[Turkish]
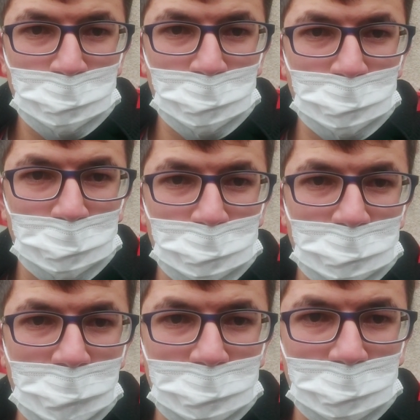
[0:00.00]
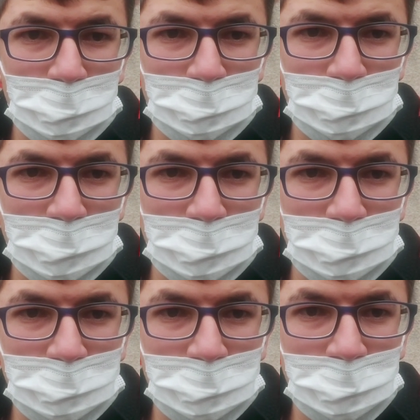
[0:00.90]
Bugün günlerden 30
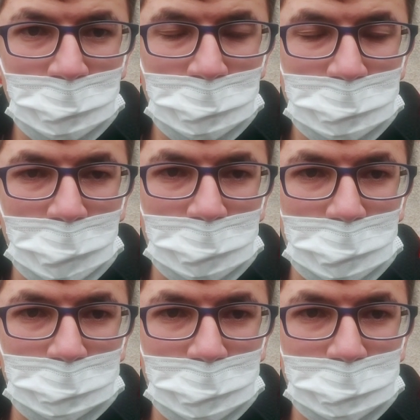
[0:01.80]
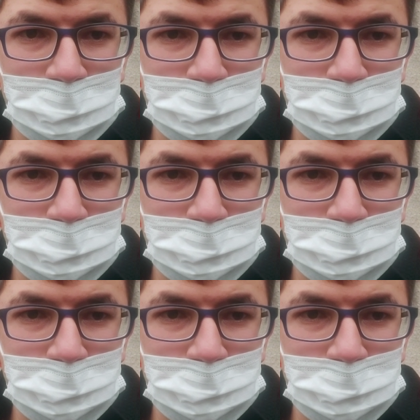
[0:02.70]
Aralık Çarşamba.